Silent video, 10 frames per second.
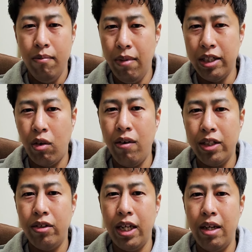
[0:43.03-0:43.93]
まあそれは
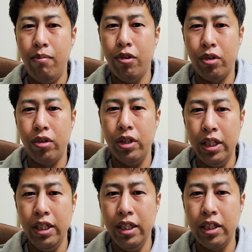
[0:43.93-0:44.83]
それでもう
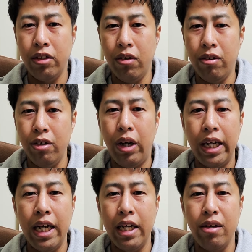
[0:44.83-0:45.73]
いいんですよ。良か
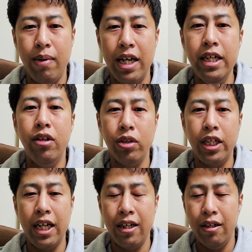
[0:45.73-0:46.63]
ないけど、まあいいとし
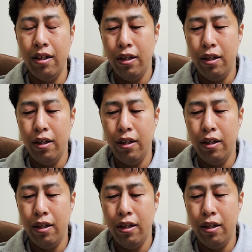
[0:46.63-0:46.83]
て、